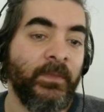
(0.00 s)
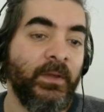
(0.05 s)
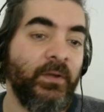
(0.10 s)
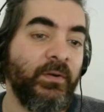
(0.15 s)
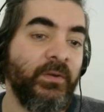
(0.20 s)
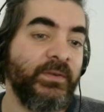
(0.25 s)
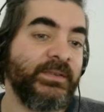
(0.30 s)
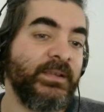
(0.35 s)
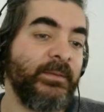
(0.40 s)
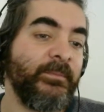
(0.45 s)

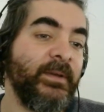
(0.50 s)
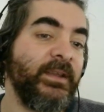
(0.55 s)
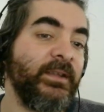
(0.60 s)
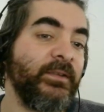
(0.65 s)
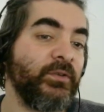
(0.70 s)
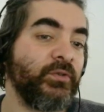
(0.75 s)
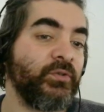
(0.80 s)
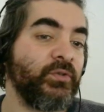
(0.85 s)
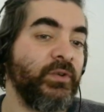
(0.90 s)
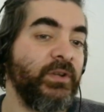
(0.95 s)
O yüzden ben
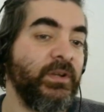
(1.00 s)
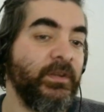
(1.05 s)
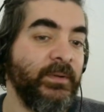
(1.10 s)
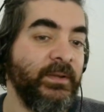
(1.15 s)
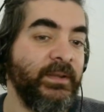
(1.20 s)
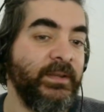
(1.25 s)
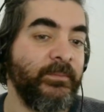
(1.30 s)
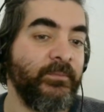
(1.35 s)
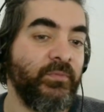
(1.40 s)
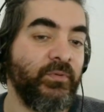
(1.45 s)
E4
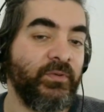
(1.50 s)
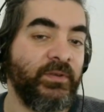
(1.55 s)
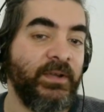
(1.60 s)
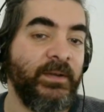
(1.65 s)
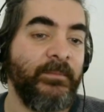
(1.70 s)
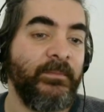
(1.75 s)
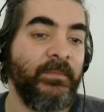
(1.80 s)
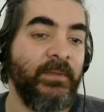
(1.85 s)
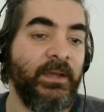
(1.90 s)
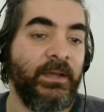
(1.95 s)
oynamalıyım
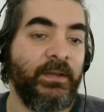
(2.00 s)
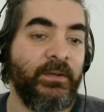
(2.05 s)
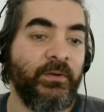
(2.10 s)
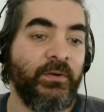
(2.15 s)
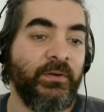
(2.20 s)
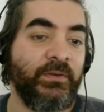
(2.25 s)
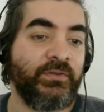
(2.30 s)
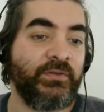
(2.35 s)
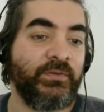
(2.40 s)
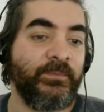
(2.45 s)
burada.
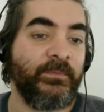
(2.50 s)
E4.